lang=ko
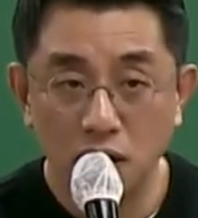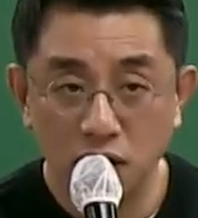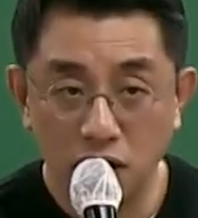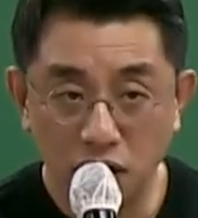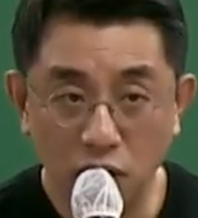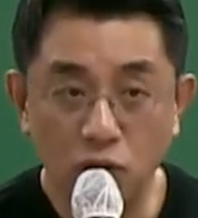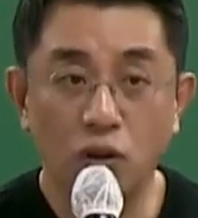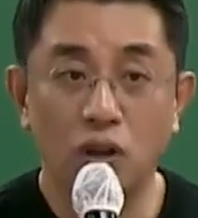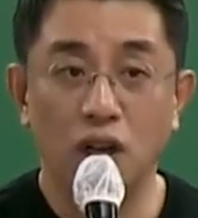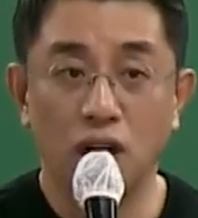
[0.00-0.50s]

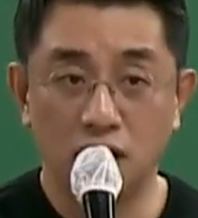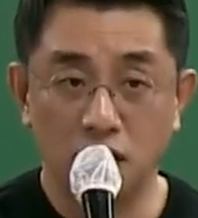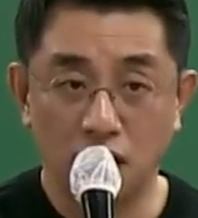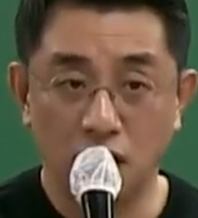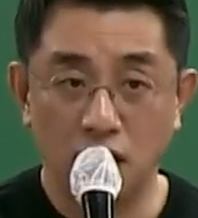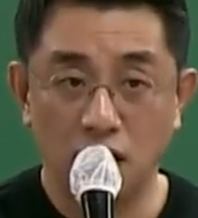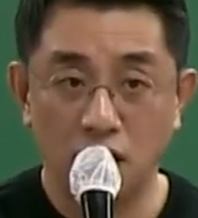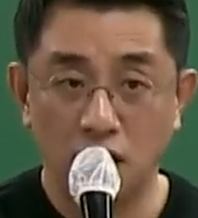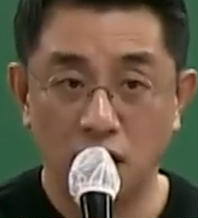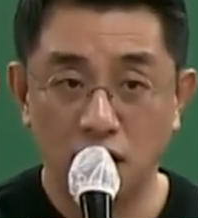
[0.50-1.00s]

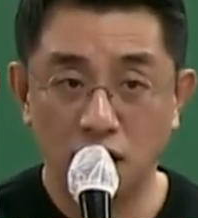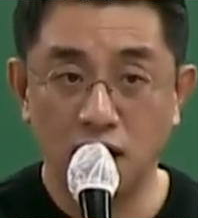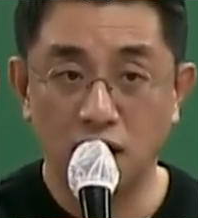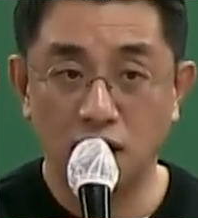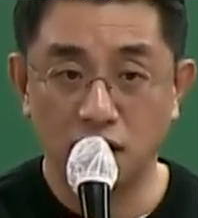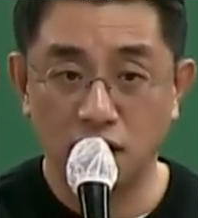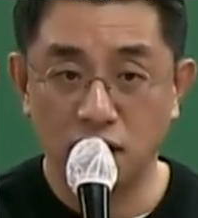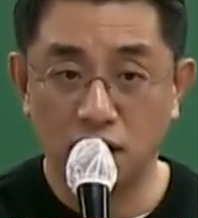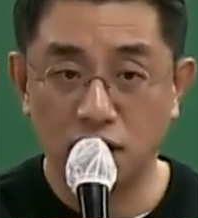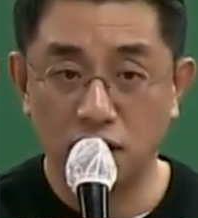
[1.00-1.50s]
직권화다.
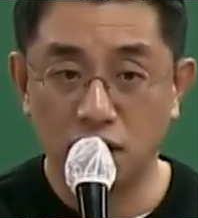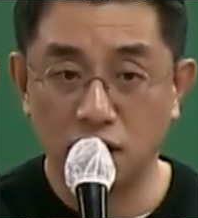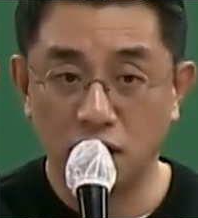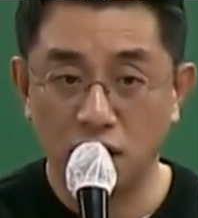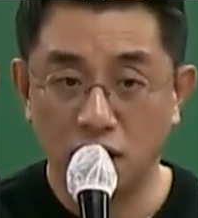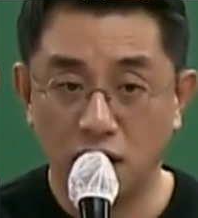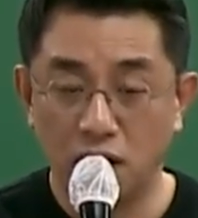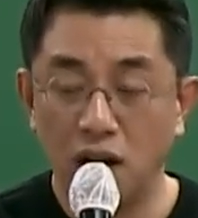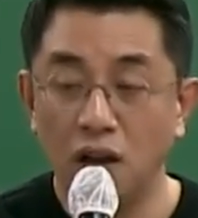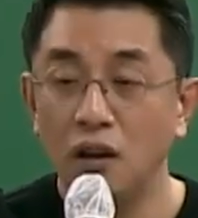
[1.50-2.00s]

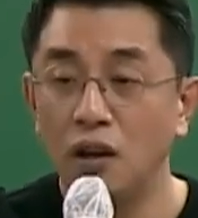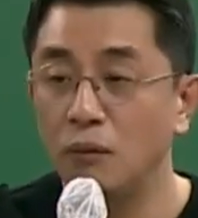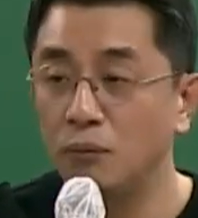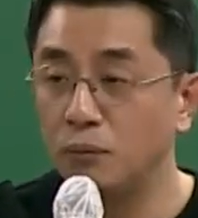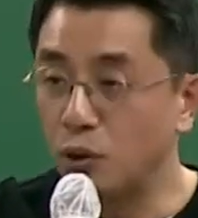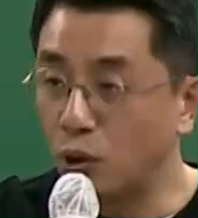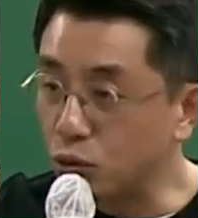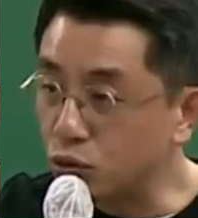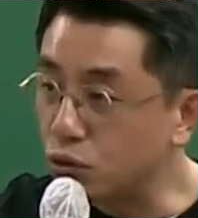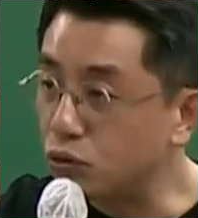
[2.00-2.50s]
이해되셨죠? 어.
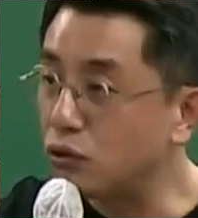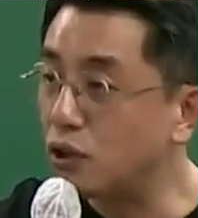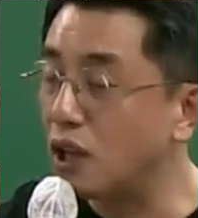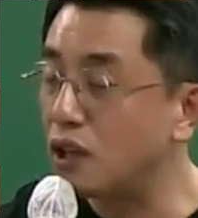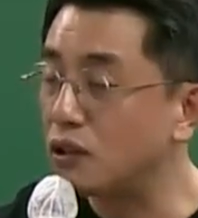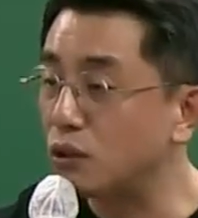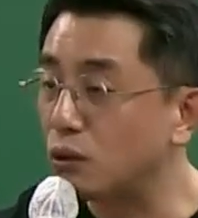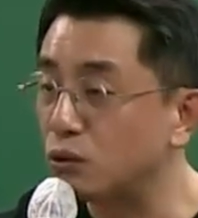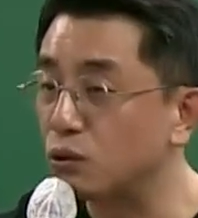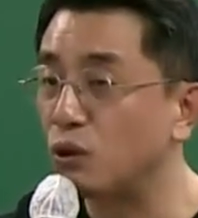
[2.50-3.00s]

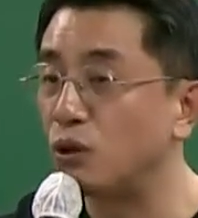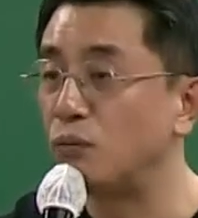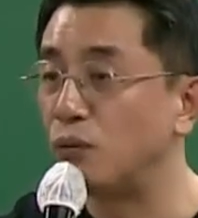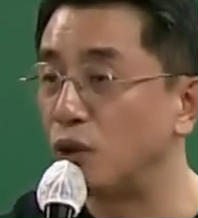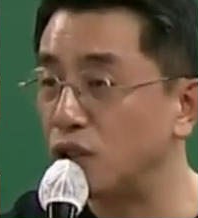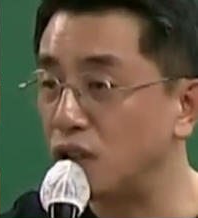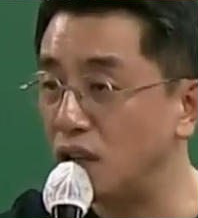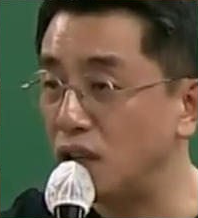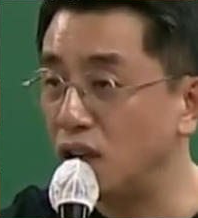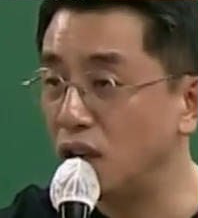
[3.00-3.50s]
표준화 정도는
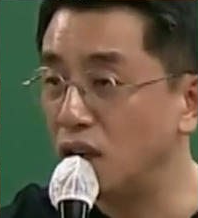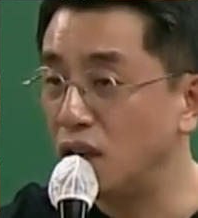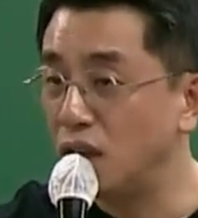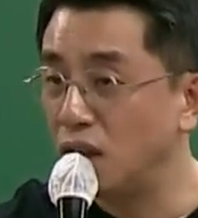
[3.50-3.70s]
뭐다?